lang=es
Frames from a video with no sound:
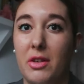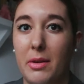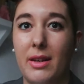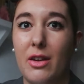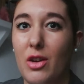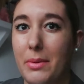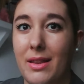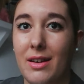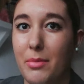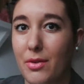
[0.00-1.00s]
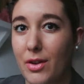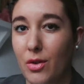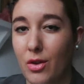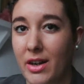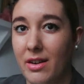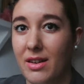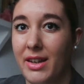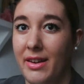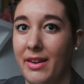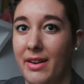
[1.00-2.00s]
Y yo la verdad que prefiero donar,
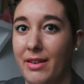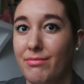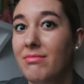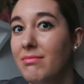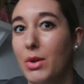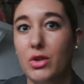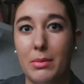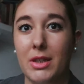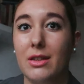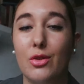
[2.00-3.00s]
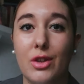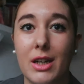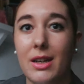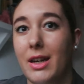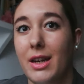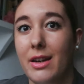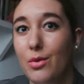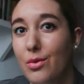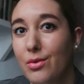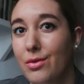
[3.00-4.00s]
eh, me gusta más donar en
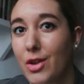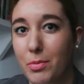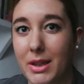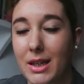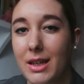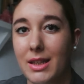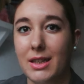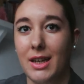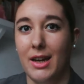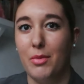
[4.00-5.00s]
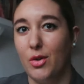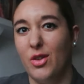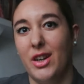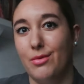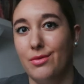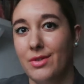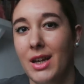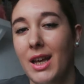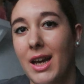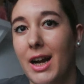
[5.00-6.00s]
un hospital antes que a lo mejor en un
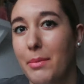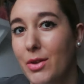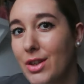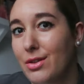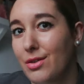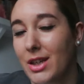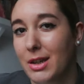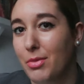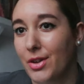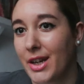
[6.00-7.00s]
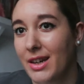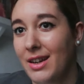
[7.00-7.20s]
camión de estos que se pone,